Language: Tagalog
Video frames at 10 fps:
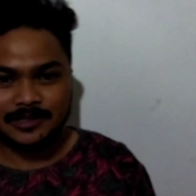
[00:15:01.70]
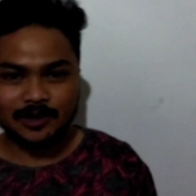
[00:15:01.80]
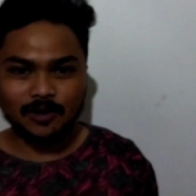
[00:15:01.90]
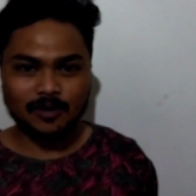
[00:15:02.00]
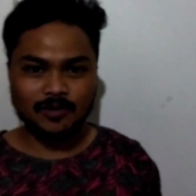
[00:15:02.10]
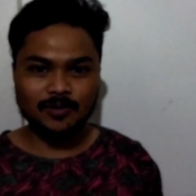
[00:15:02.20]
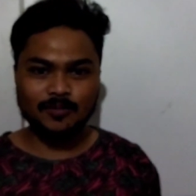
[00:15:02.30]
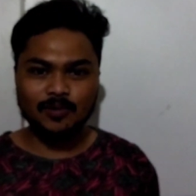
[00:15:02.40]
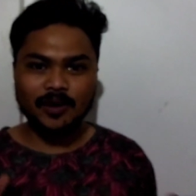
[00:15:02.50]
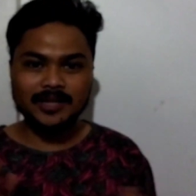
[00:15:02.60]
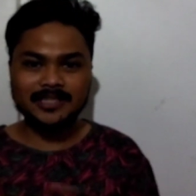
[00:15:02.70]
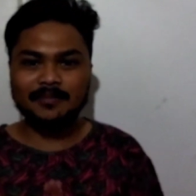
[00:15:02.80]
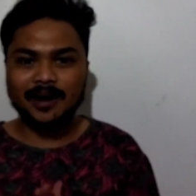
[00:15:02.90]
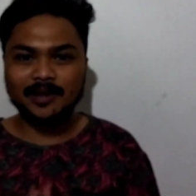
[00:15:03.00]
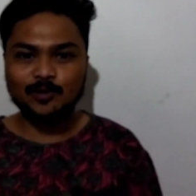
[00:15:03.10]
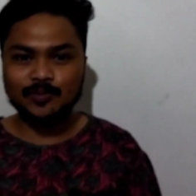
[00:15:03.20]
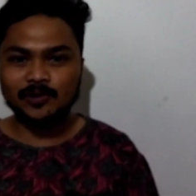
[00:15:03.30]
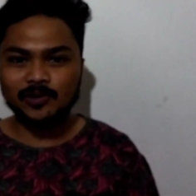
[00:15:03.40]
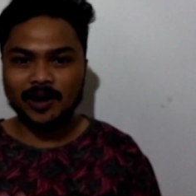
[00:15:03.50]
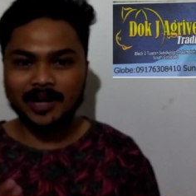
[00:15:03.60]
So bukas abangan niyo
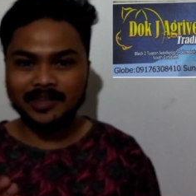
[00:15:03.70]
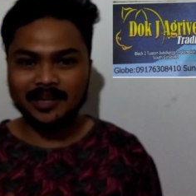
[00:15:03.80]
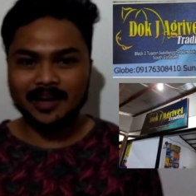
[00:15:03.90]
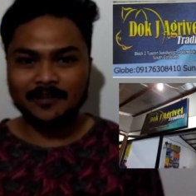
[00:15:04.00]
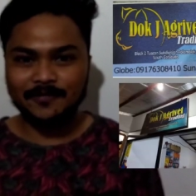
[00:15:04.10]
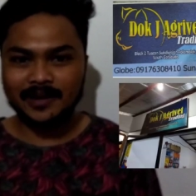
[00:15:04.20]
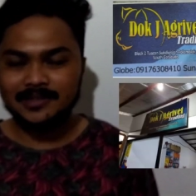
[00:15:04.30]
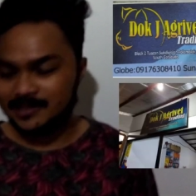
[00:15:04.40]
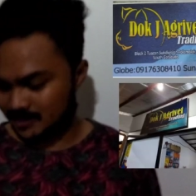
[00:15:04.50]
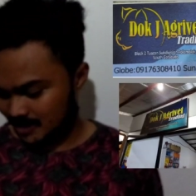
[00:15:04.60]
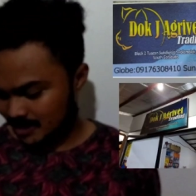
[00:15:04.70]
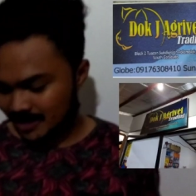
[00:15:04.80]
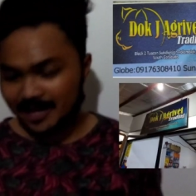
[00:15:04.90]
po yung ating uh, feeds